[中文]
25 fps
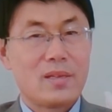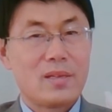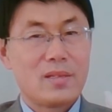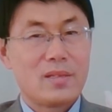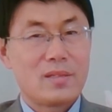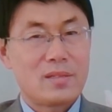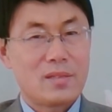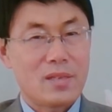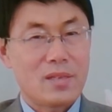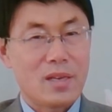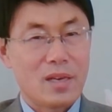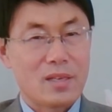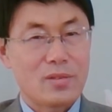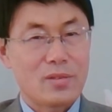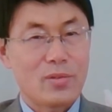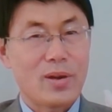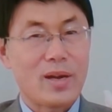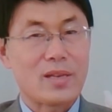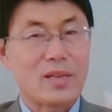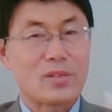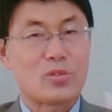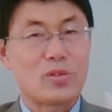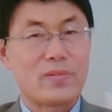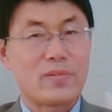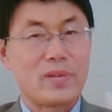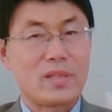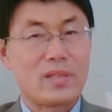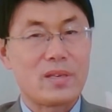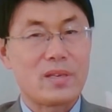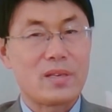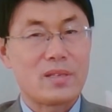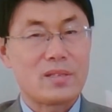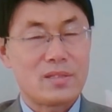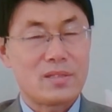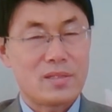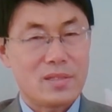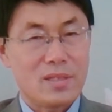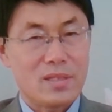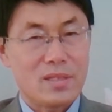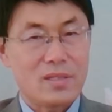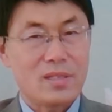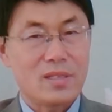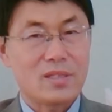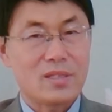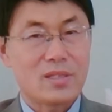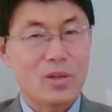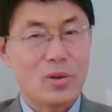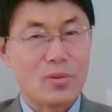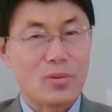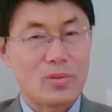强化所谓的阶级
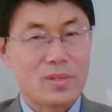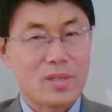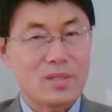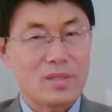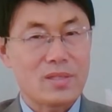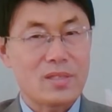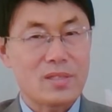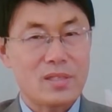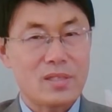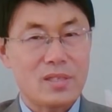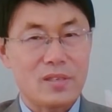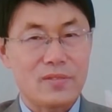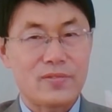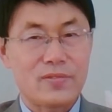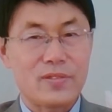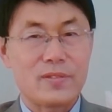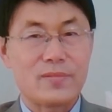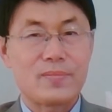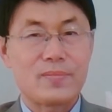斗争的气氛。